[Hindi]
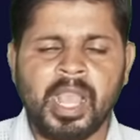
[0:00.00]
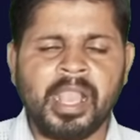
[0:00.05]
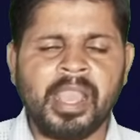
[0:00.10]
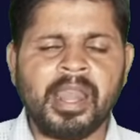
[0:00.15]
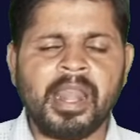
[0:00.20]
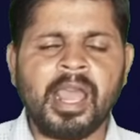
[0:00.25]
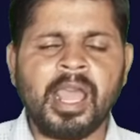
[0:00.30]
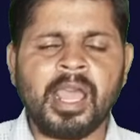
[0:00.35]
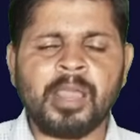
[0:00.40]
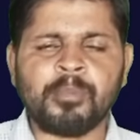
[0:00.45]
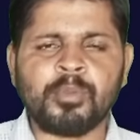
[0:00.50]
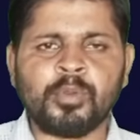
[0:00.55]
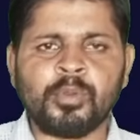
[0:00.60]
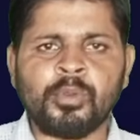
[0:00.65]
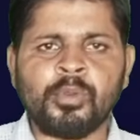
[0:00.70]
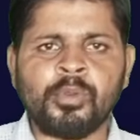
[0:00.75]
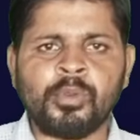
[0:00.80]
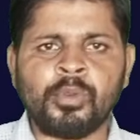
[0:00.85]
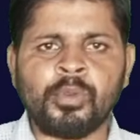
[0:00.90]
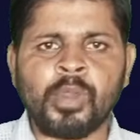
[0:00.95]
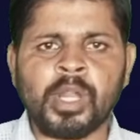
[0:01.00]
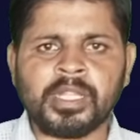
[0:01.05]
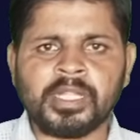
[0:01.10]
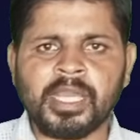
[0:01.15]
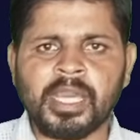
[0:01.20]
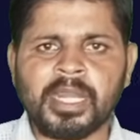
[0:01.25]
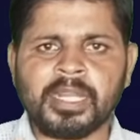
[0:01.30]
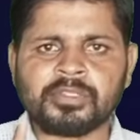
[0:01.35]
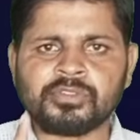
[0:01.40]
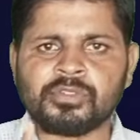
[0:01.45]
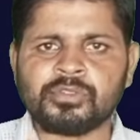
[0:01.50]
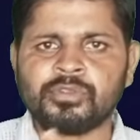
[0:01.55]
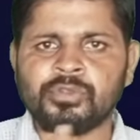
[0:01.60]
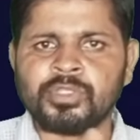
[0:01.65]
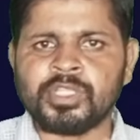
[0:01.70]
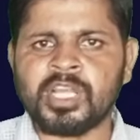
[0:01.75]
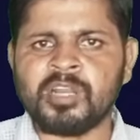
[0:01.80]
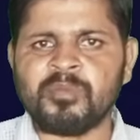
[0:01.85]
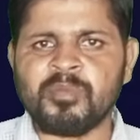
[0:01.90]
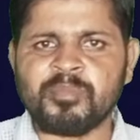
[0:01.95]
अगर आप लोगों को 1800
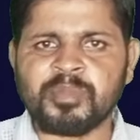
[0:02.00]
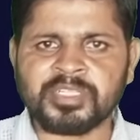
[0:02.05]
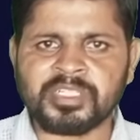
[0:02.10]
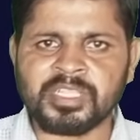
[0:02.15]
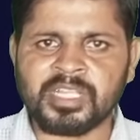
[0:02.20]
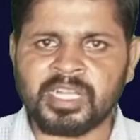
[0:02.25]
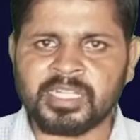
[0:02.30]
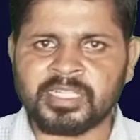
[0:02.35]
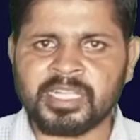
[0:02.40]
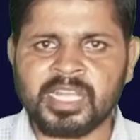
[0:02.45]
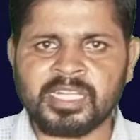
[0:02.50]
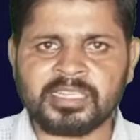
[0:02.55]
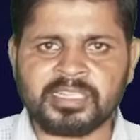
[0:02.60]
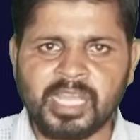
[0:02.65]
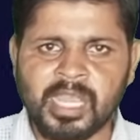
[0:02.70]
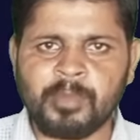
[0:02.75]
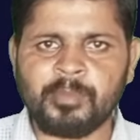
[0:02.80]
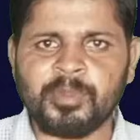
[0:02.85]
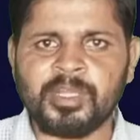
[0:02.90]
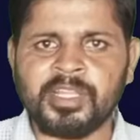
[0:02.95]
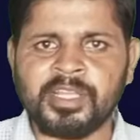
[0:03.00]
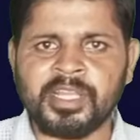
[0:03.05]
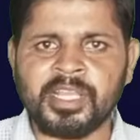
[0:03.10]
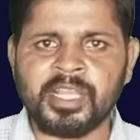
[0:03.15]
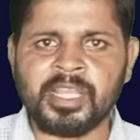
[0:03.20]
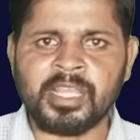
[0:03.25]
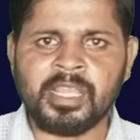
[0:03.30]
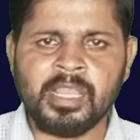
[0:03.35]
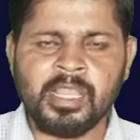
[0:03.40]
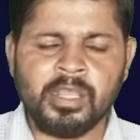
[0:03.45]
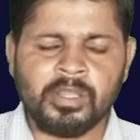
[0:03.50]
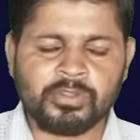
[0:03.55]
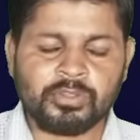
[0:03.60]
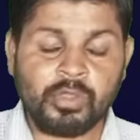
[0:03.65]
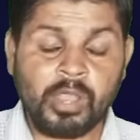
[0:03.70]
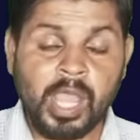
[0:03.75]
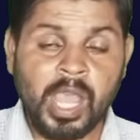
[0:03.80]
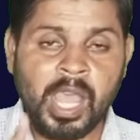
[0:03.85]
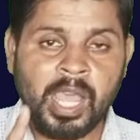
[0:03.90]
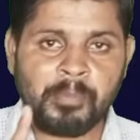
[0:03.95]
दो हजार प्रति कट्टा दाम लेने हैं
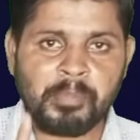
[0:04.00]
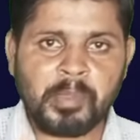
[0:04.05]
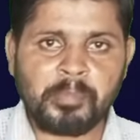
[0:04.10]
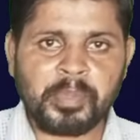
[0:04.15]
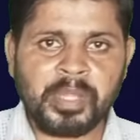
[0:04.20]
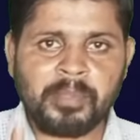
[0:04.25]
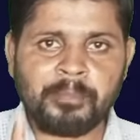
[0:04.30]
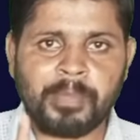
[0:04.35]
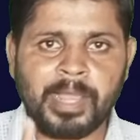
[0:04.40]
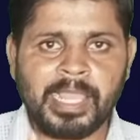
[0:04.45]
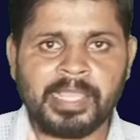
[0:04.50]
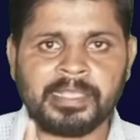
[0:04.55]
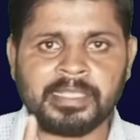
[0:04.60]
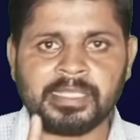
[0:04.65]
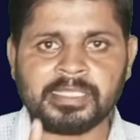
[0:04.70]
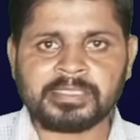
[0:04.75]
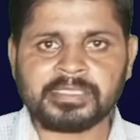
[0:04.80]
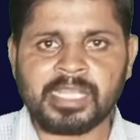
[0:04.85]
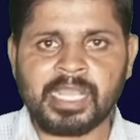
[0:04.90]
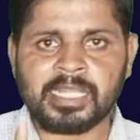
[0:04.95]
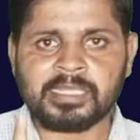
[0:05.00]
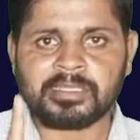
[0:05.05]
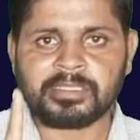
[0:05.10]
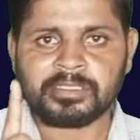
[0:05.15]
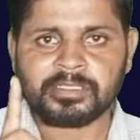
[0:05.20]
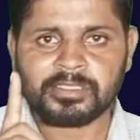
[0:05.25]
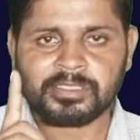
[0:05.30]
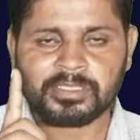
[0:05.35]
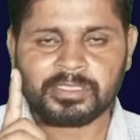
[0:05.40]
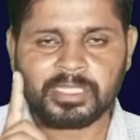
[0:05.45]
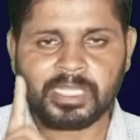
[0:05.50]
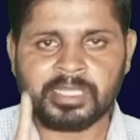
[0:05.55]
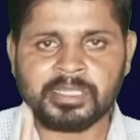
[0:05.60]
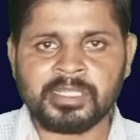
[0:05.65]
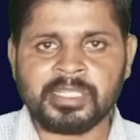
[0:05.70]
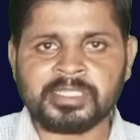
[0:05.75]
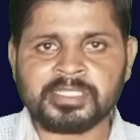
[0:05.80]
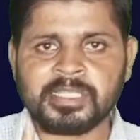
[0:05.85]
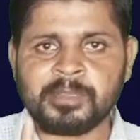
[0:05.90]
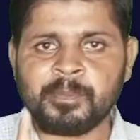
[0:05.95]
तो आप अपने भाई के साथ
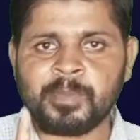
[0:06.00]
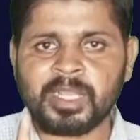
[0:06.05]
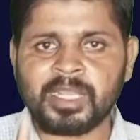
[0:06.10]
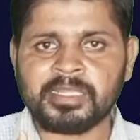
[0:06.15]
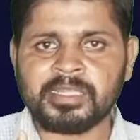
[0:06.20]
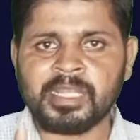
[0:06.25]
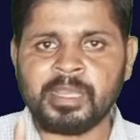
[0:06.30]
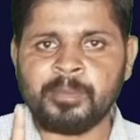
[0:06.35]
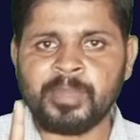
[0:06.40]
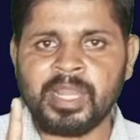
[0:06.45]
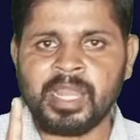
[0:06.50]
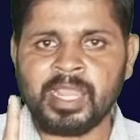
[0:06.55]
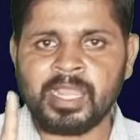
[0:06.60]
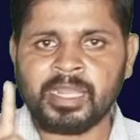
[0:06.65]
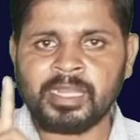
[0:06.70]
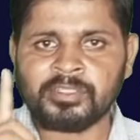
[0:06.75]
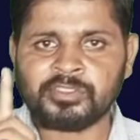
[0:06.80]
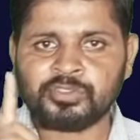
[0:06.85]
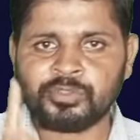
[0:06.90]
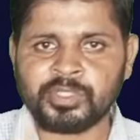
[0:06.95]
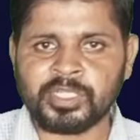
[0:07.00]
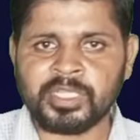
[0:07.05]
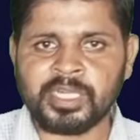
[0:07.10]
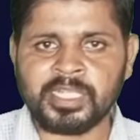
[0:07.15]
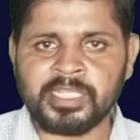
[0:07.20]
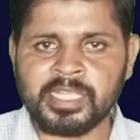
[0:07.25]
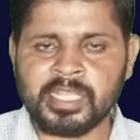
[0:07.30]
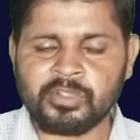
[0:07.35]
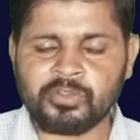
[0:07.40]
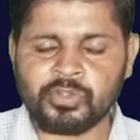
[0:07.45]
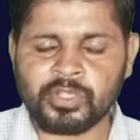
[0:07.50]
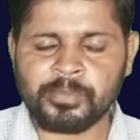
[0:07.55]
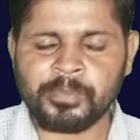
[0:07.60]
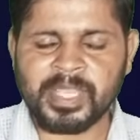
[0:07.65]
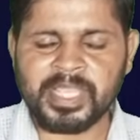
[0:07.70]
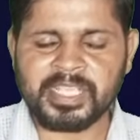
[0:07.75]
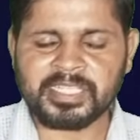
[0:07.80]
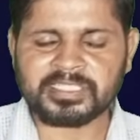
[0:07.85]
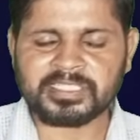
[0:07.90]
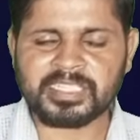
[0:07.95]
कंधे से कंधा मिलाकर जुटे रहिए क्योंकि
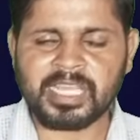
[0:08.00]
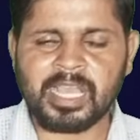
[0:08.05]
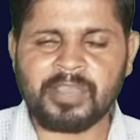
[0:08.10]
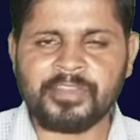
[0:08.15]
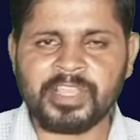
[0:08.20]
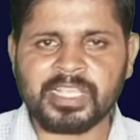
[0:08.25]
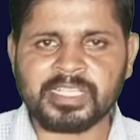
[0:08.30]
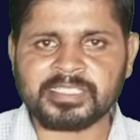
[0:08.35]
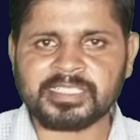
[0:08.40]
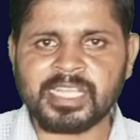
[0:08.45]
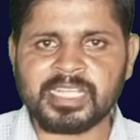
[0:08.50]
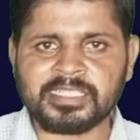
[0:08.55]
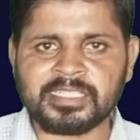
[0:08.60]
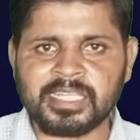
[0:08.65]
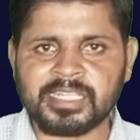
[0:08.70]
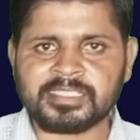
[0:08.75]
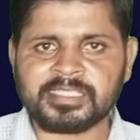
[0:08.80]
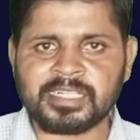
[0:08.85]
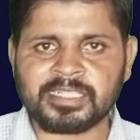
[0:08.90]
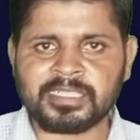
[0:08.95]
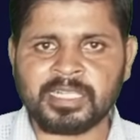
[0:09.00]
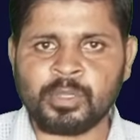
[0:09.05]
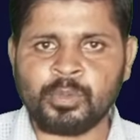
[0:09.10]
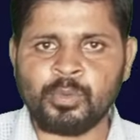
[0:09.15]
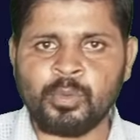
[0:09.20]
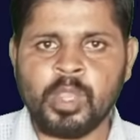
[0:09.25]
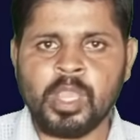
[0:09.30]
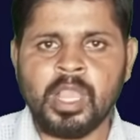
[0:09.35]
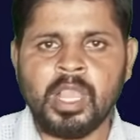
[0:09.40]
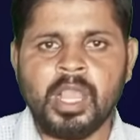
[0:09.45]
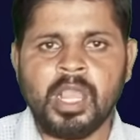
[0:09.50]
मैं इस दावे के साथ कह सकता हूँ